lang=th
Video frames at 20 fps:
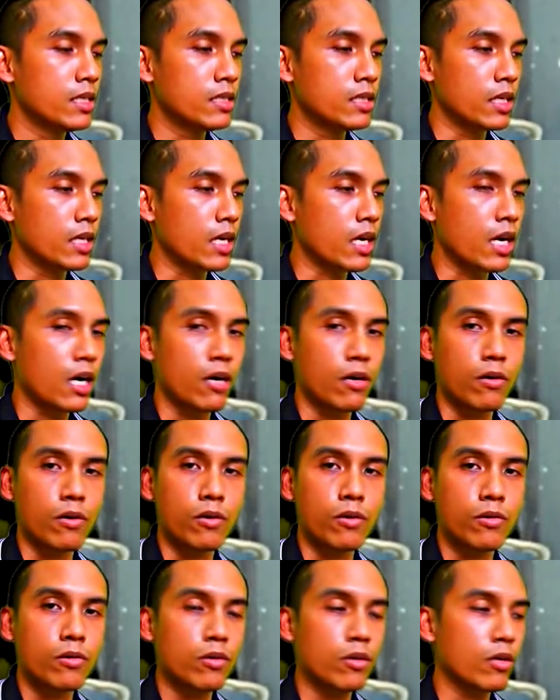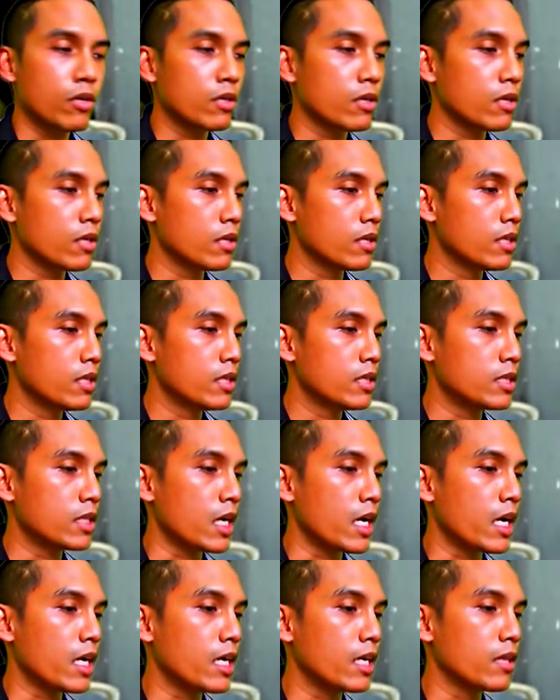สีขาวก็
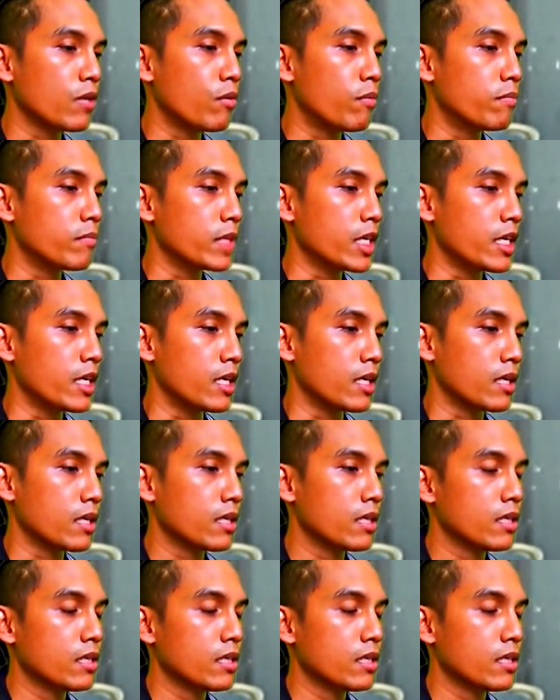จะให้อารมณ์ในอีก